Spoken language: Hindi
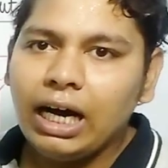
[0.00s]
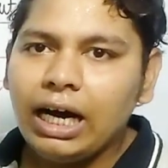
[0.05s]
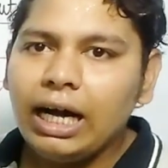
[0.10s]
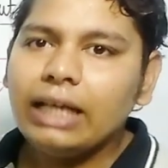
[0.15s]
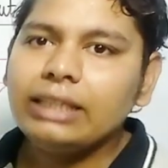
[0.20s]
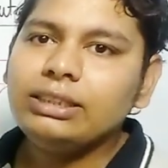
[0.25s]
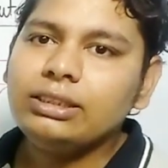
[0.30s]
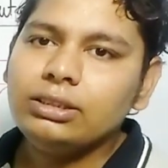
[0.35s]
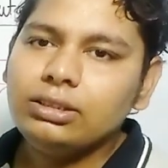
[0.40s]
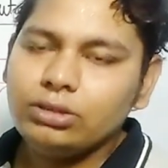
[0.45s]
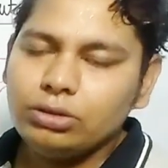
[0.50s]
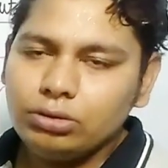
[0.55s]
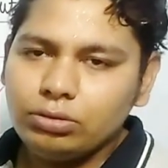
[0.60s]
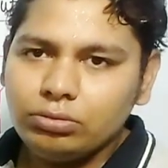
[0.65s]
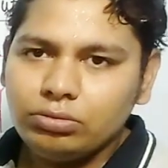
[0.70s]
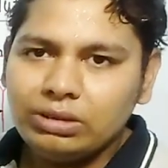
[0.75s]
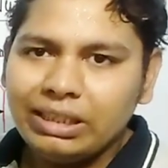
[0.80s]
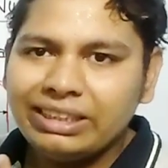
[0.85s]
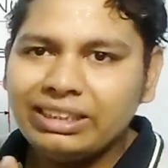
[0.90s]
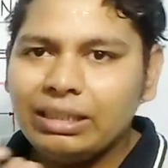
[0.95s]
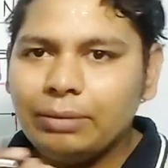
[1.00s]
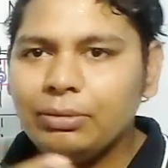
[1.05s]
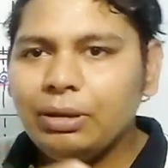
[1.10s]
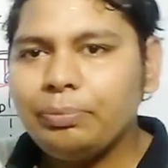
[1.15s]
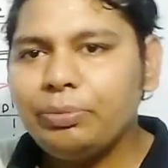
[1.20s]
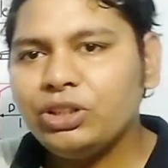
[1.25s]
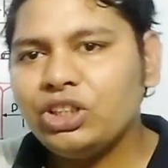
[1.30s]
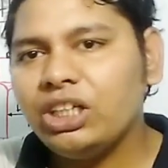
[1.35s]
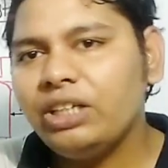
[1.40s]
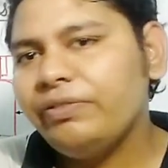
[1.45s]
आज जैसे हमने
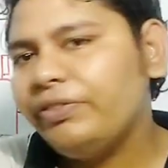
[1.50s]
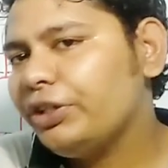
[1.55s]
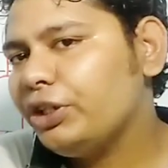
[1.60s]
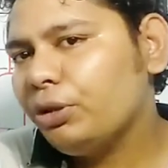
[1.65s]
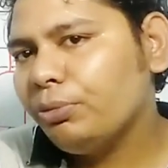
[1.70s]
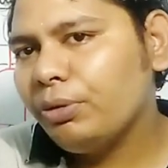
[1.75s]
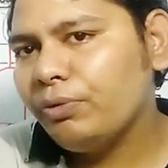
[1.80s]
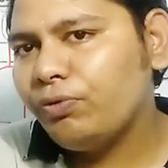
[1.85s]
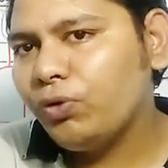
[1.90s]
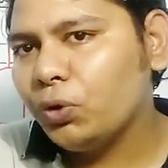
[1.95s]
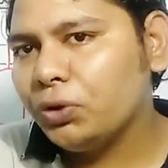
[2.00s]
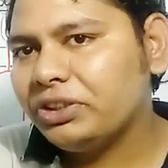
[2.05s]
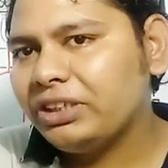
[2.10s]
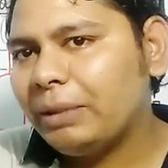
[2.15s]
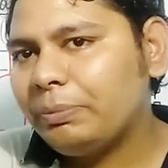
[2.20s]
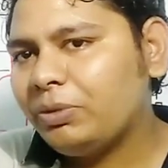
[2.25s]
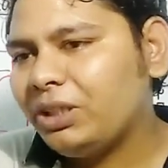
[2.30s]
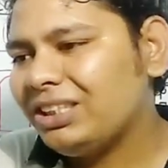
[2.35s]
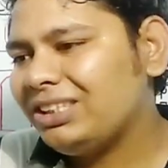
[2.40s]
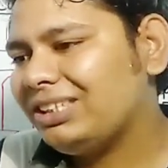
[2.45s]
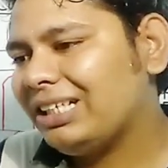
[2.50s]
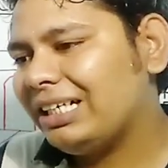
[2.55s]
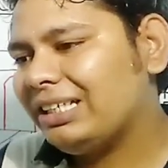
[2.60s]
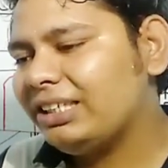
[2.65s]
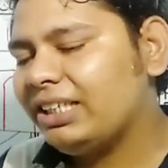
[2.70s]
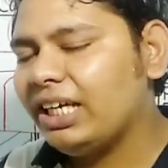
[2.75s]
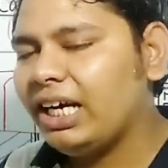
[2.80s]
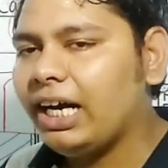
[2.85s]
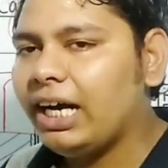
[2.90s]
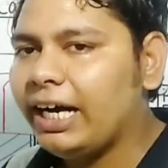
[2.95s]
पिछली वीडियो में फोर चैप्टर स्टार्ट
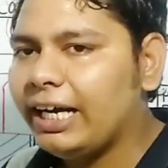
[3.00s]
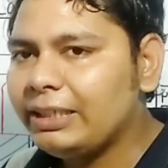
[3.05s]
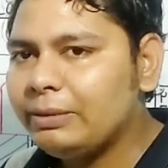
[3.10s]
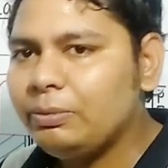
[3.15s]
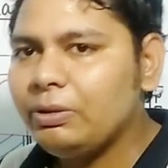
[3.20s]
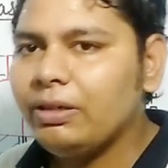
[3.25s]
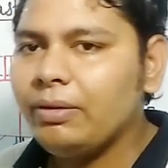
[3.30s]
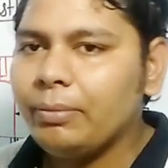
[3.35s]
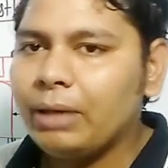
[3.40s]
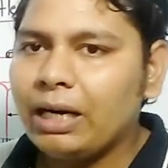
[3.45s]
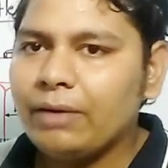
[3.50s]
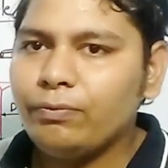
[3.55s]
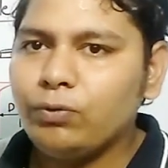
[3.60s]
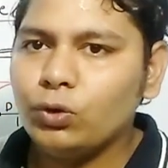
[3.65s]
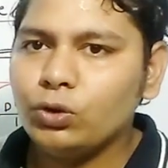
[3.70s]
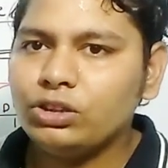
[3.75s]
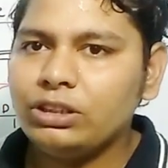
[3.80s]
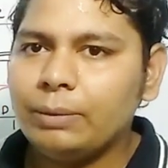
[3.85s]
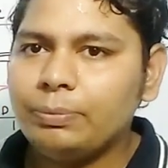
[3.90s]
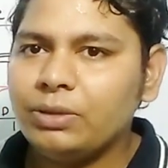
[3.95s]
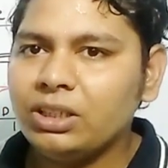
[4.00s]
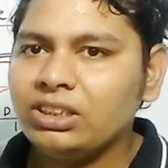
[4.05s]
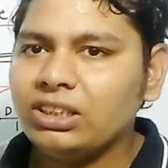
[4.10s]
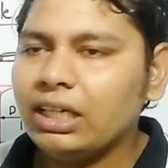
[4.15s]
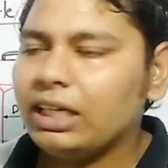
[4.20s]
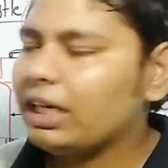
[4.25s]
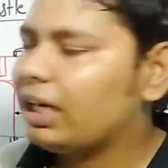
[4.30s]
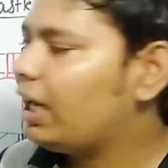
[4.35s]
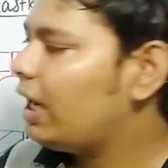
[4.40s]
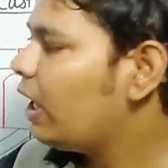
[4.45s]
किया आज भी हमारा फोर चैप्टर
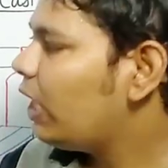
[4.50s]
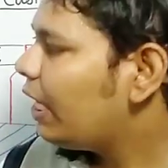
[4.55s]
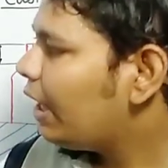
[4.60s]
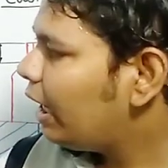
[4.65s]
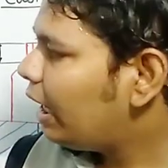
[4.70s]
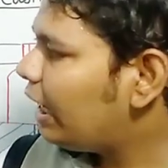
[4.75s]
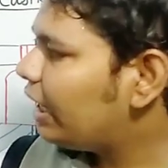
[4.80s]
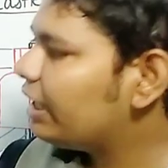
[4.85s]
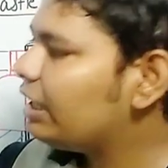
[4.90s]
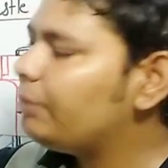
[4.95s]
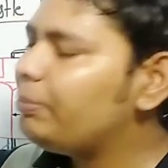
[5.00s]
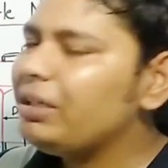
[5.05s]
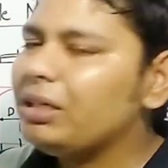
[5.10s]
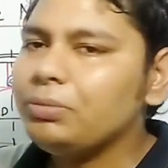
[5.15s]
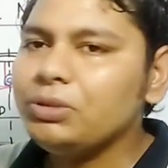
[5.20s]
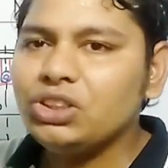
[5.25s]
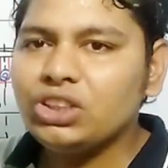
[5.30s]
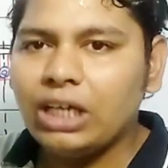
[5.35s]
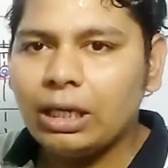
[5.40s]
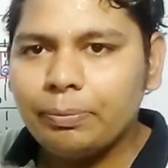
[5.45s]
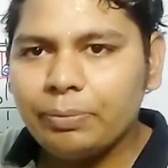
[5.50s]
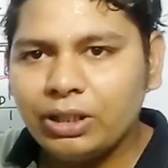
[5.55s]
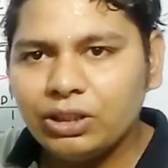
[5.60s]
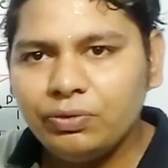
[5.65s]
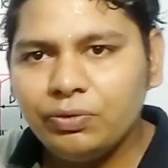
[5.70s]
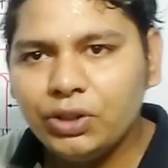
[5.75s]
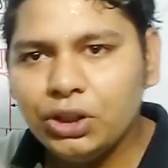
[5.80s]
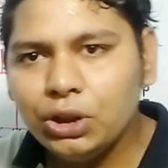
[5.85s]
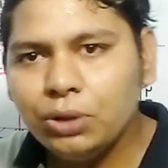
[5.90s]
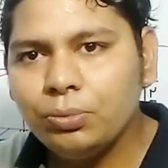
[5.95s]
चल रहा है आगे भी अभी चार पांच
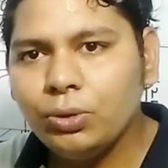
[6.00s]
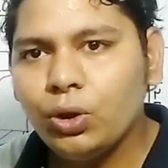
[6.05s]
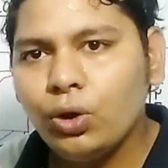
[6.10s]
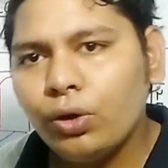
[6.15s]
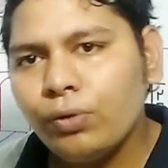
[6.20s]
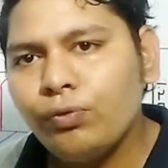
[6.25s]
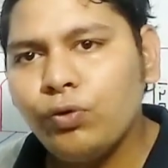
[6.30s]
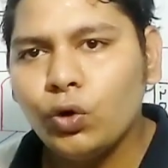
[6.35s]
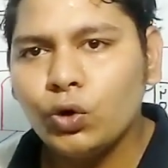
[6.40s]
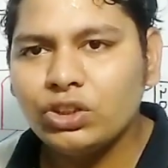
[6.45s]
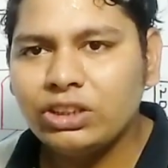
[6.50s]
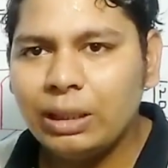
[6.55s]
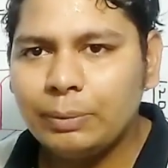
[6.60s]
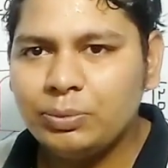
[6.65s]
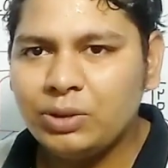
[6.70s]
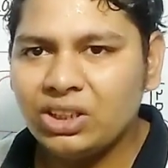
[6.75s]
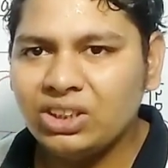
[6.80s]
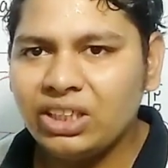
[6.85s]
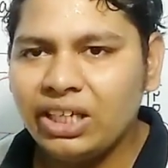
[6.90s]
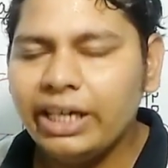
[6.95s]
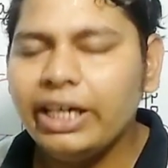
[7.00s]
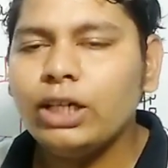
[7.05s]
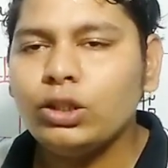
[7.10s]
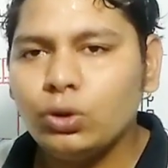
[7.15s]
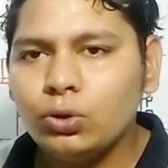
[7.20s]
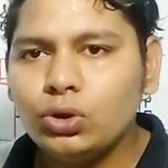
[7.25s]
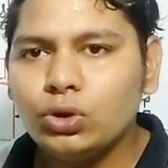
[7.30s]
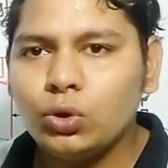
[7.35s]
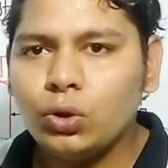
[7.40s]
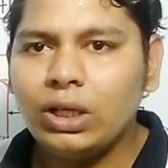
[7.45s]
वीडियो में और फोर चैप्टर चलेगा
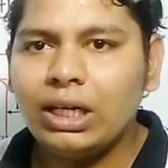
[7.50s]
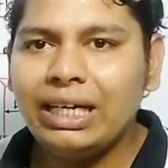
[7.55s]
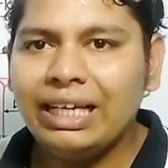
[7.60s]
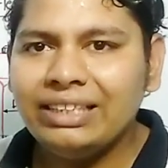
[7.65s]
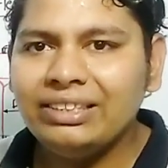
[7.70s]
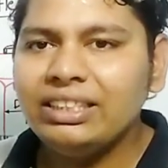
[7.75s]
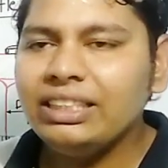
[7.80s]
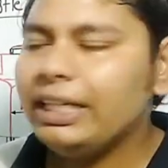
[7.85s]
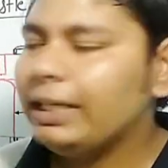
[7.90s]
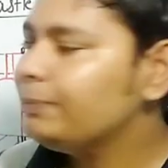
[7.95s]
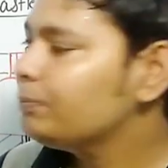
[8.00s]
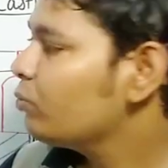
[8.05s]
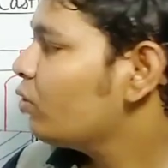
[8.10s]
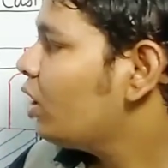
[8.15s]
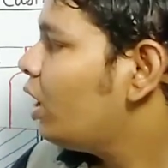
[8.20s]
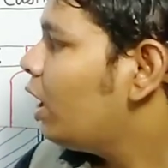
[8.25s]
क्योंकि थोड़ा लेंदी है